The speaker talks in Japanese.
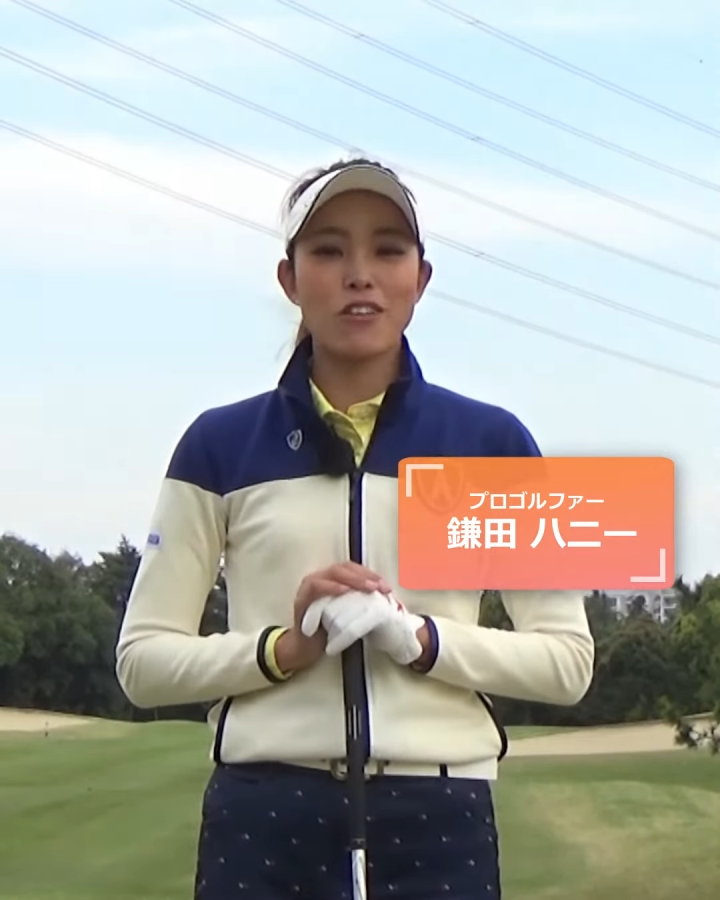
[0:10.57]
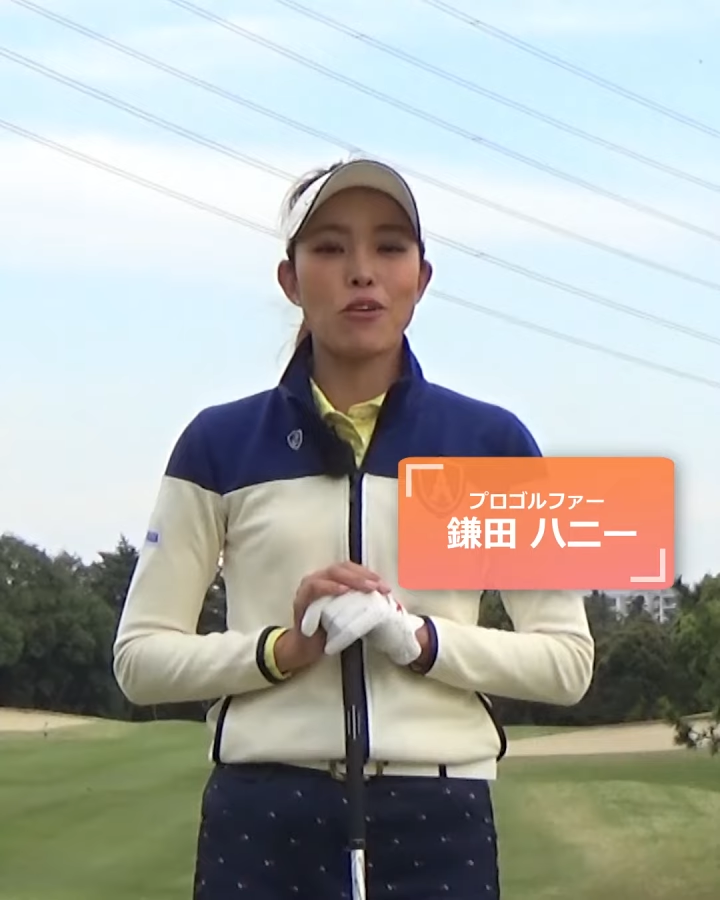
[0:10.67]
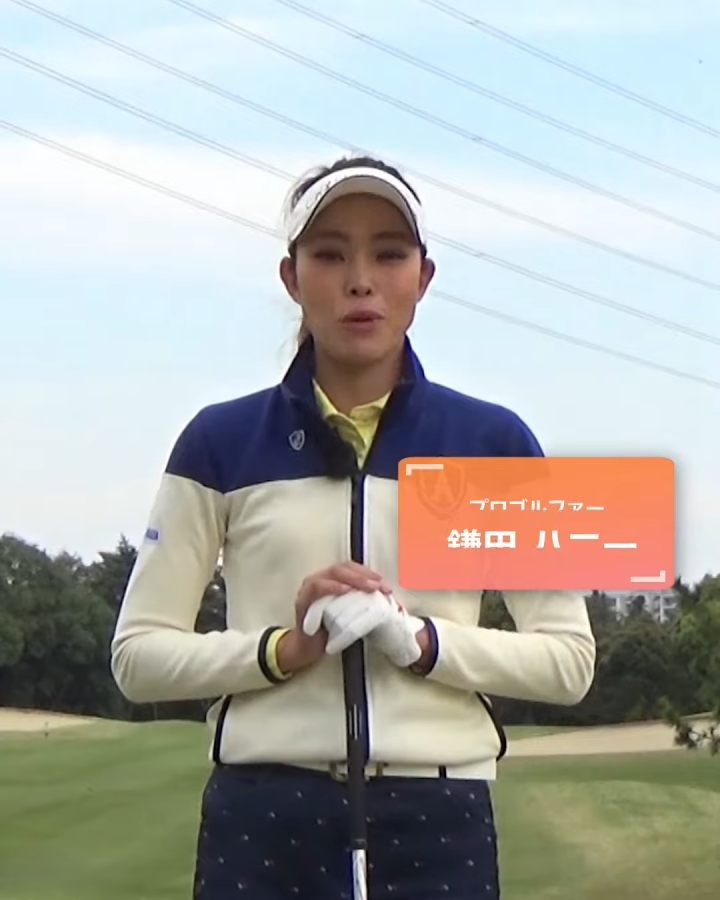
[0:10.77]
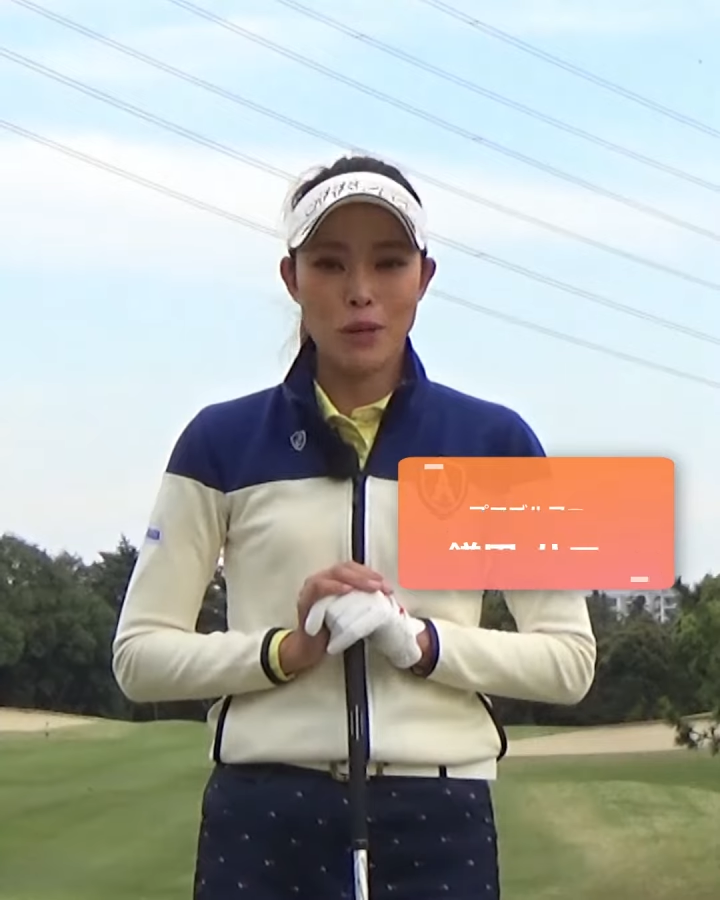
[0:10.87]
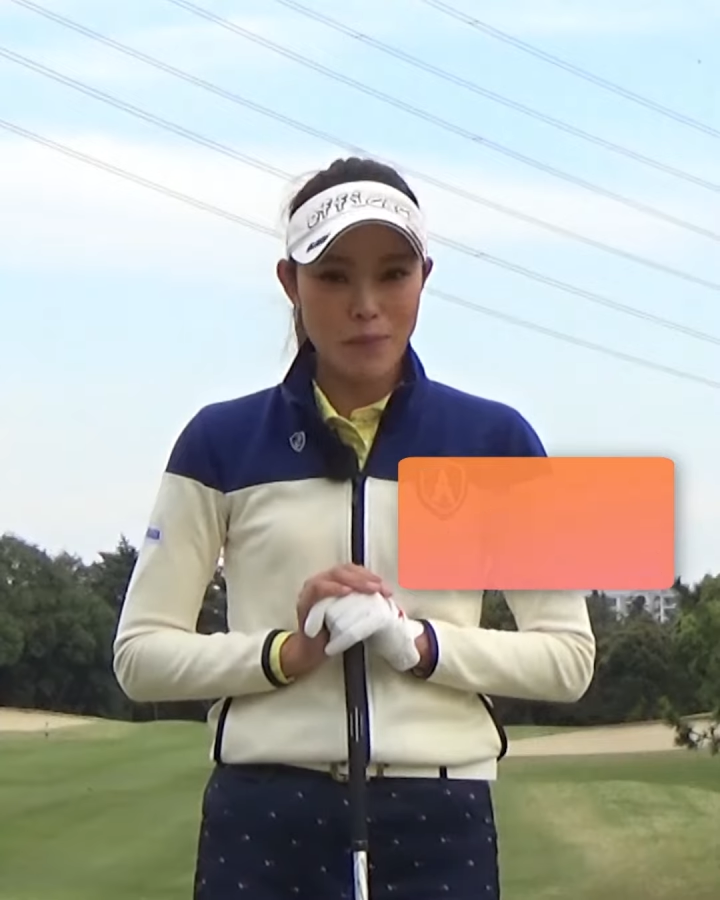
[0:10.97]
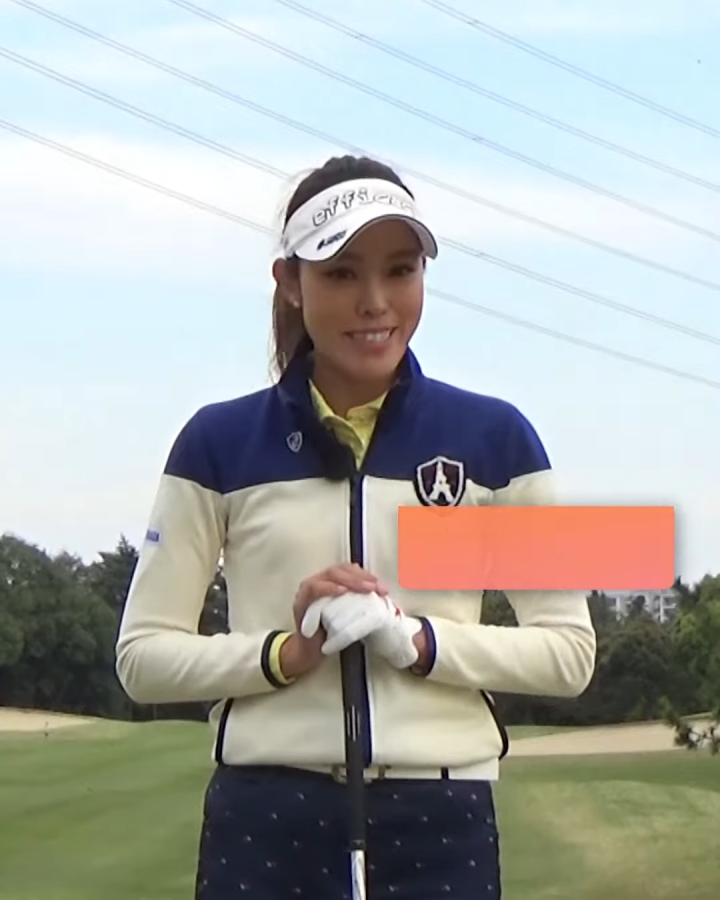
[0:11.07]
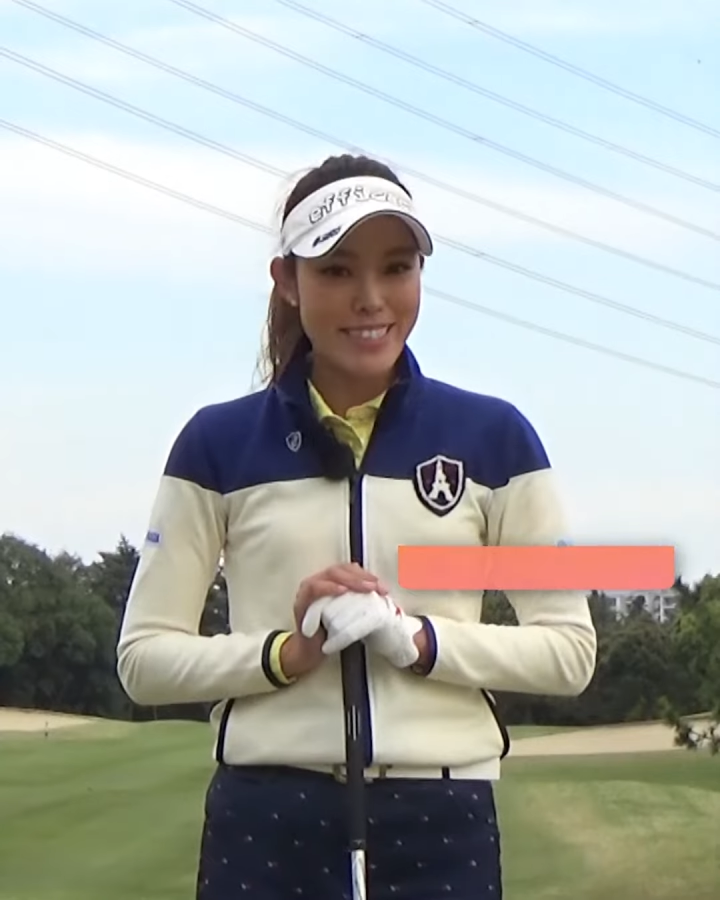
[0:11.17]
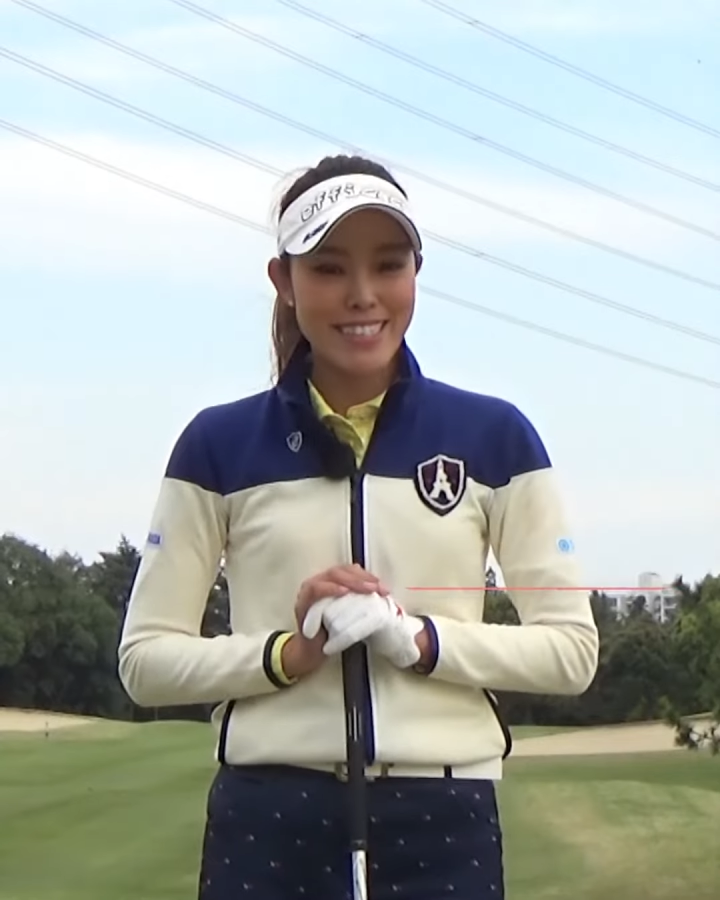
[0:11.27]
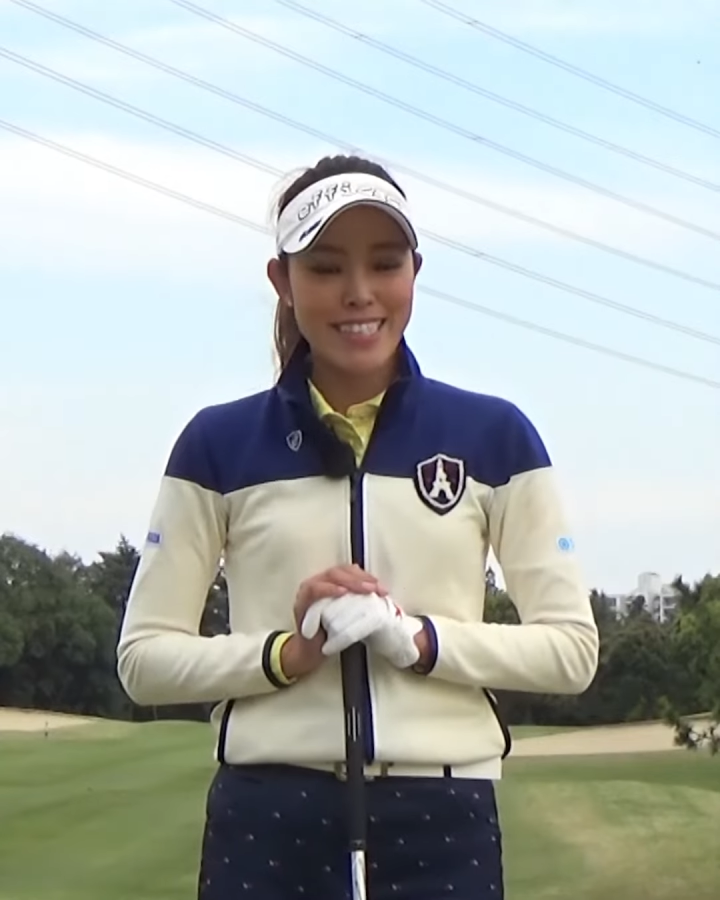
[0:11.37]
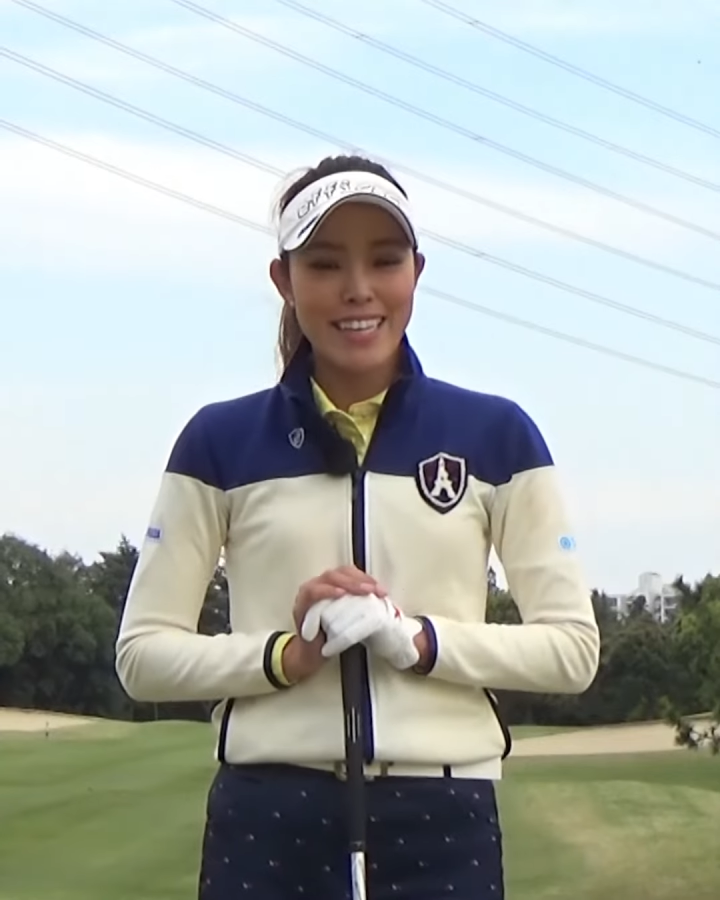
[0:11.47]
と思います